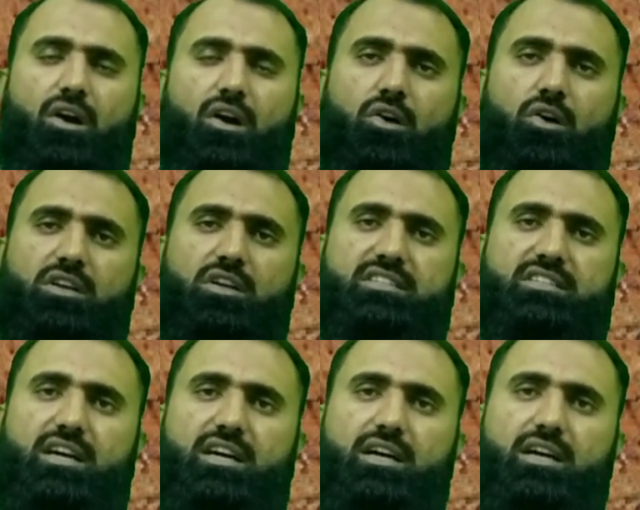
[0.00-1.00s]
और
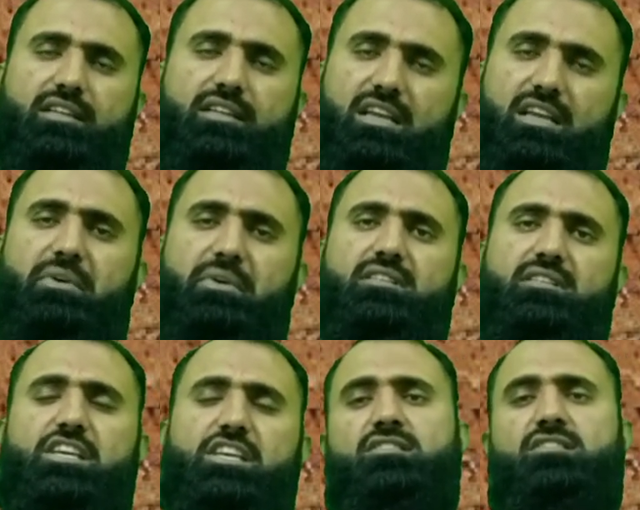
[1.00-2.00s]
इसका तकरीबन
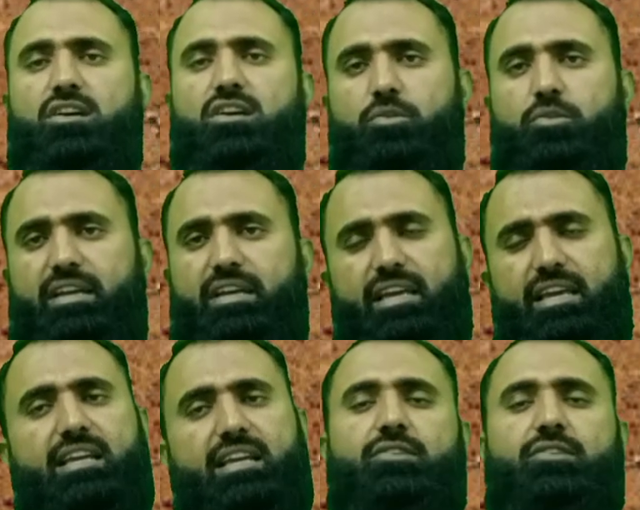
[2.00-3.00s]
तीन सालों में
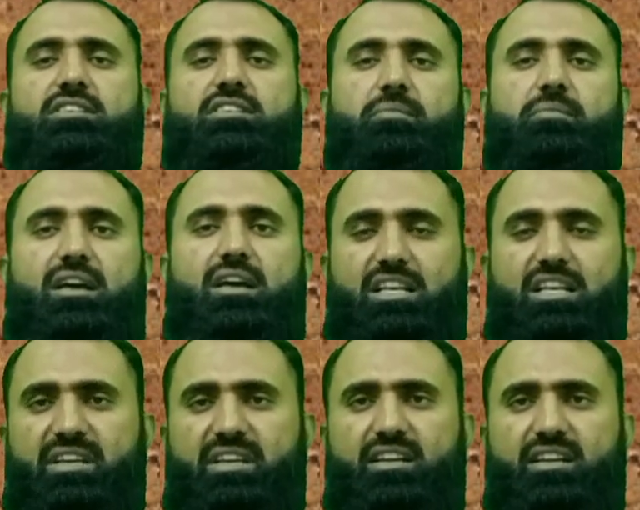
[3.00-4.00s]
एक दफ़ा इस्तेमाल
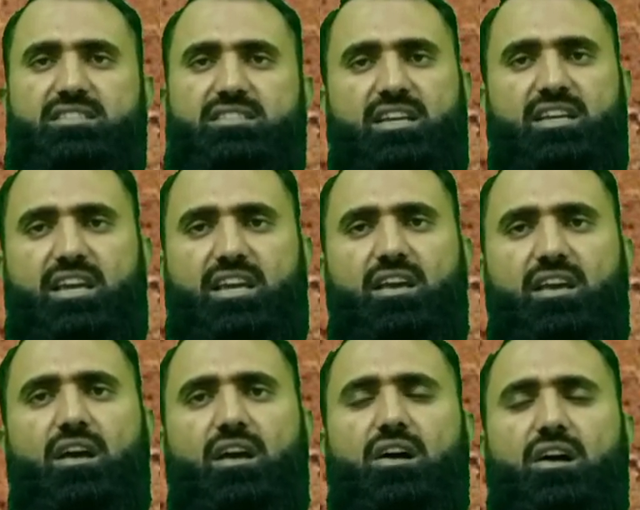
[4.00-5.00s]
आदमी करना चाहिए
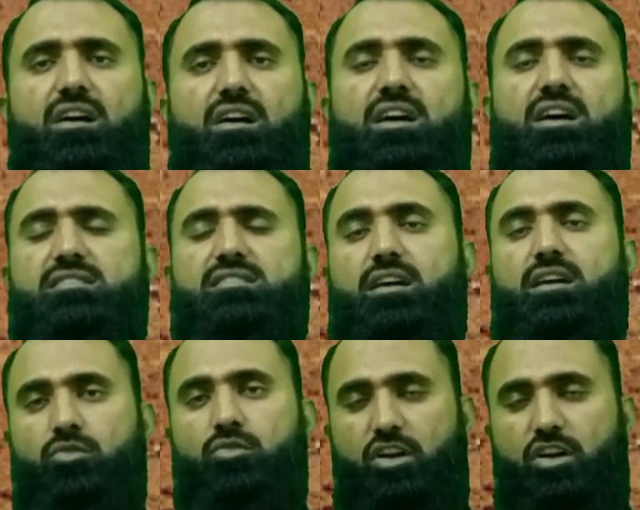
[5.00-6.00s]

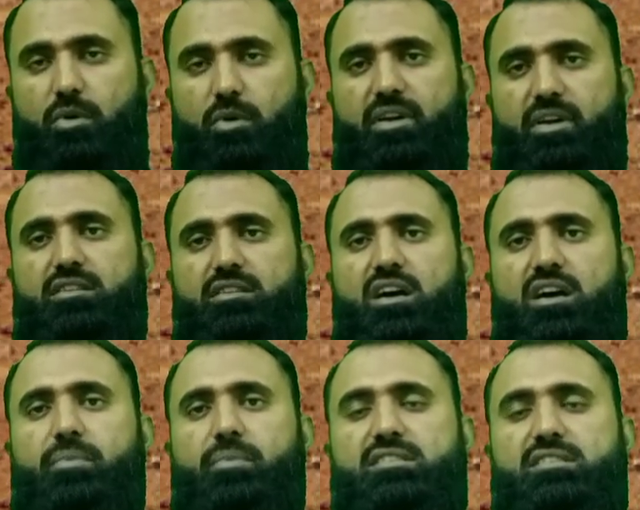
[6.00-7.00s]
ख़ासकर उन रकबों में
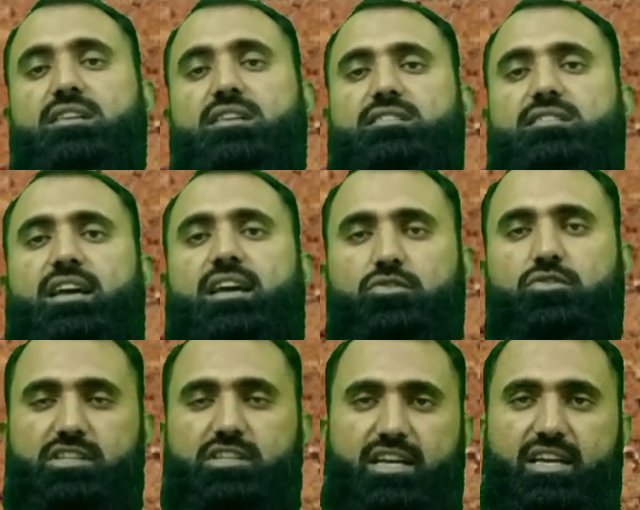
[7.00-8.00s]
जहाँ पर सख्त तय
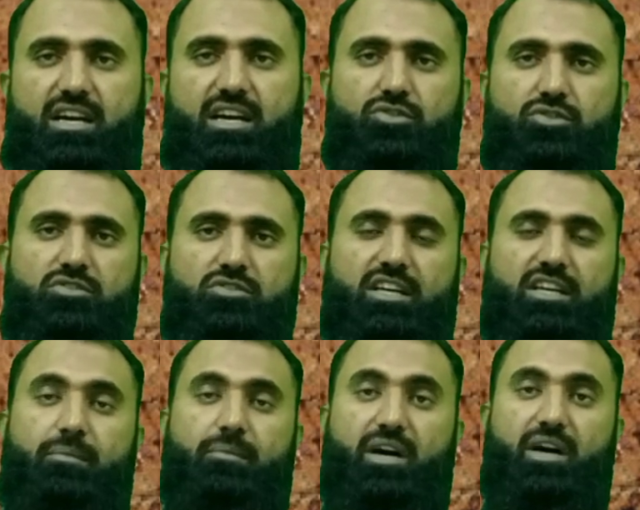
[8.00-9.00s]
होती है या जो
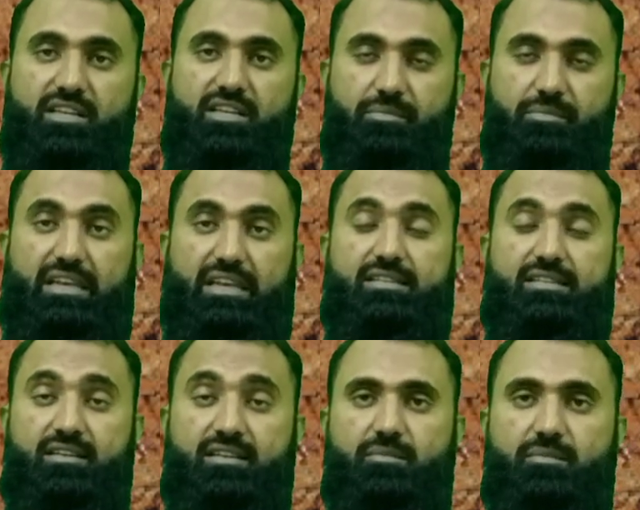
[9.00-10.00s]
ज़्यादा भारी ज़मीन है
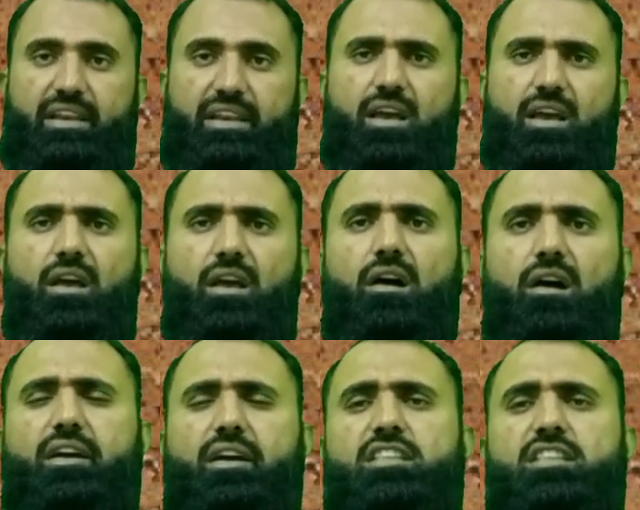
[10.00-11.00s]
सख्त ज़मीन है
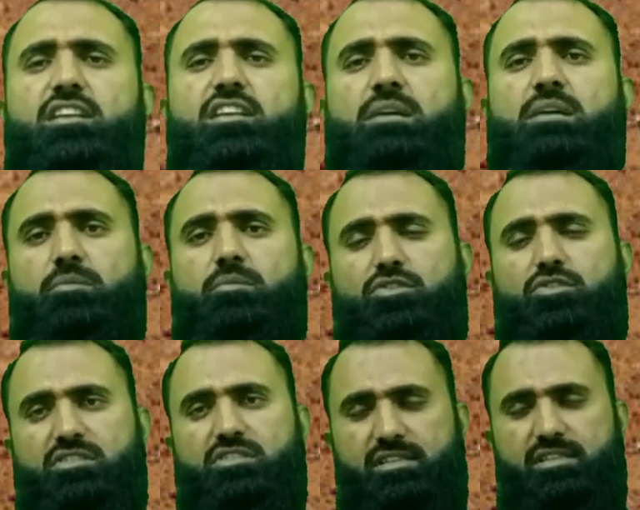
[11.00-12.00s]
रेतले रकबों में तो
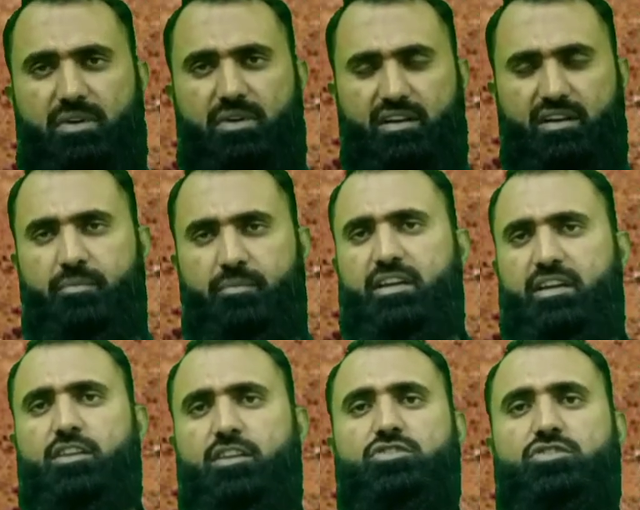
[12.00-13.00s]
इसका इस्तेमाल ना भी
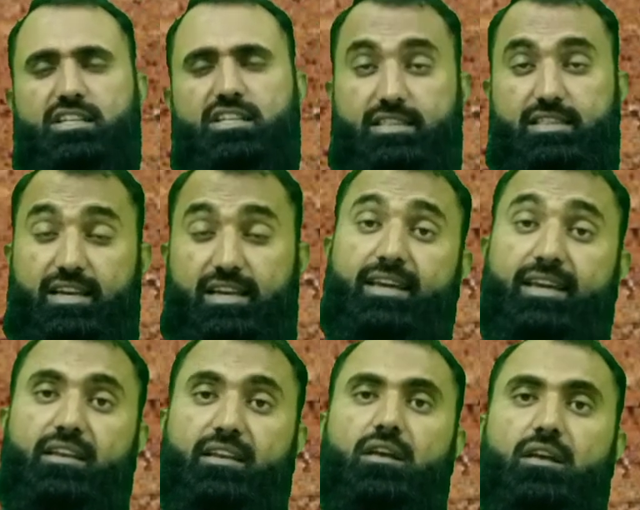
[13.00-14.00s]
करें तो चल जाता है लेकिन